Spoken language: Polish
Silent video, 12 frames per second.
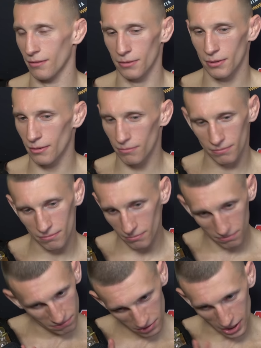Że
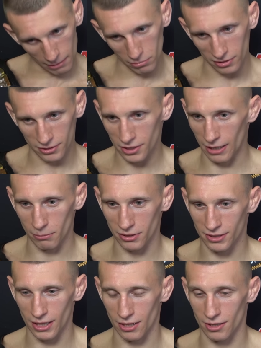Szajbus, szajbus
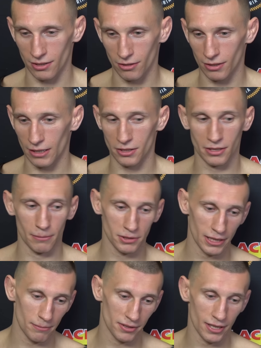straszny. No ja gdzieś tam
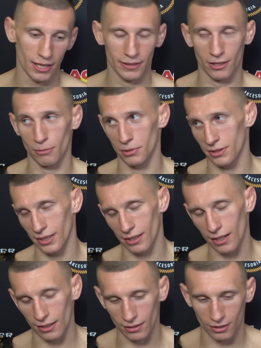chciałem salta robić z tej
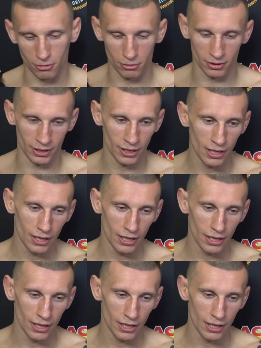klatki, kurde.